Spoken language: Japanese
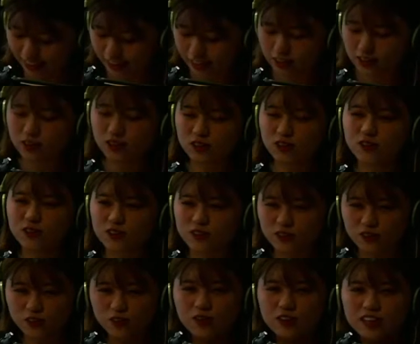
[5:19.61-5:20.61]
あの、トーク
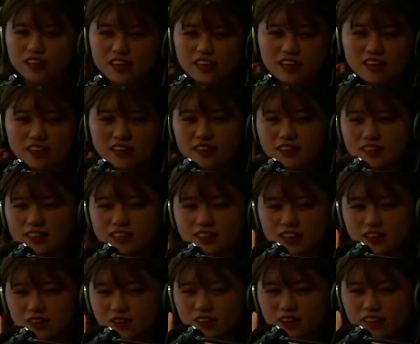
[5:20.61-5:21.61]
の方に移っ
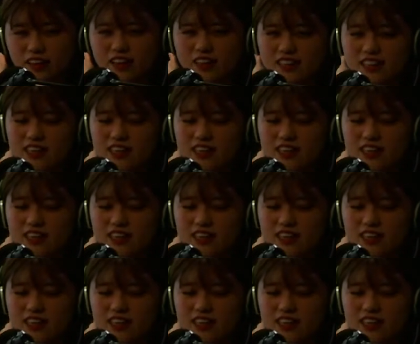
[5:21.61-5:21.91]
た時に